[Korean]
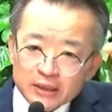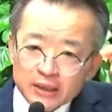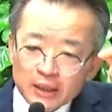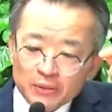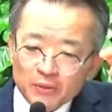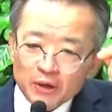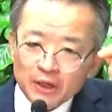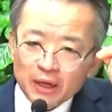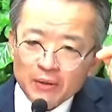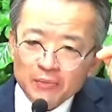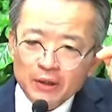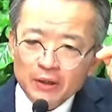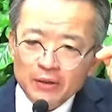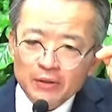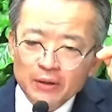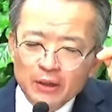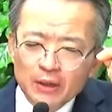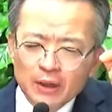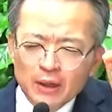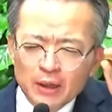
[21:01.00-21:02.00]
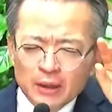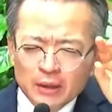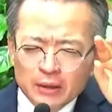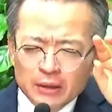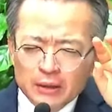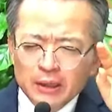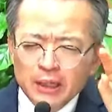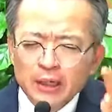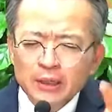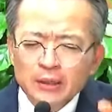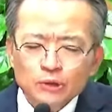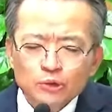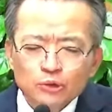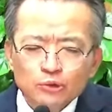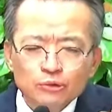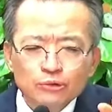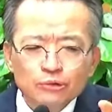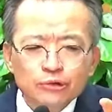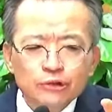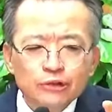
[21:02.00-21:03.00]
뭐냐면 예수
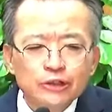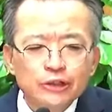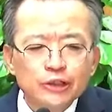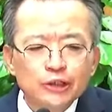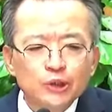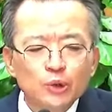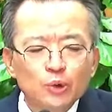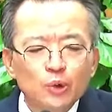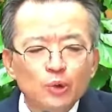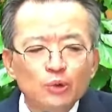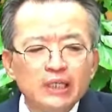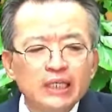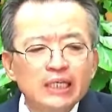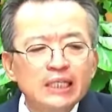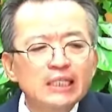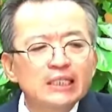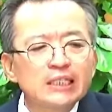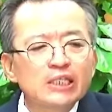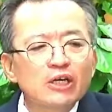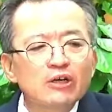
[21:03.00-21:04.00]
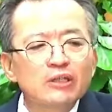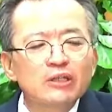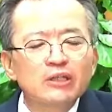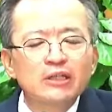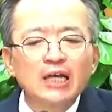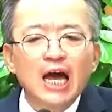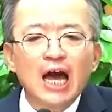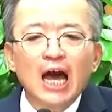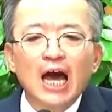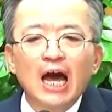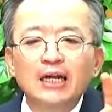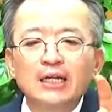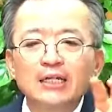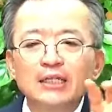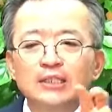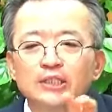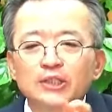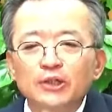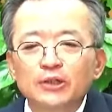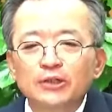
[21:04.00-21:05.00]
그리스도로 인쳤느냐 안
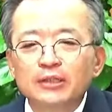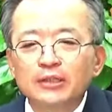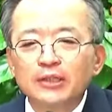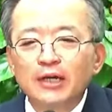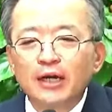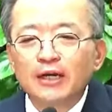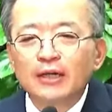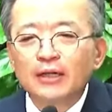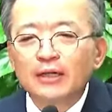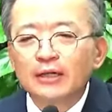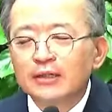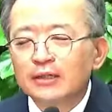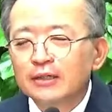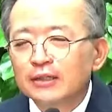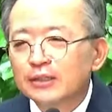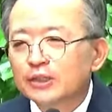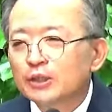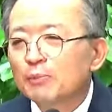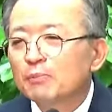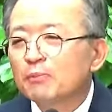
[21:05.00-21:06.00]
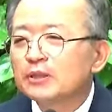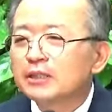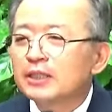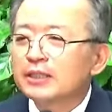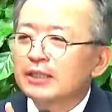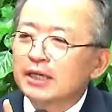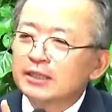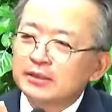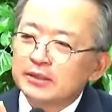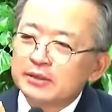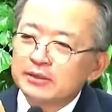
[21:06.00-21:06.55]
인쳤느냐를 첫 번째 따져.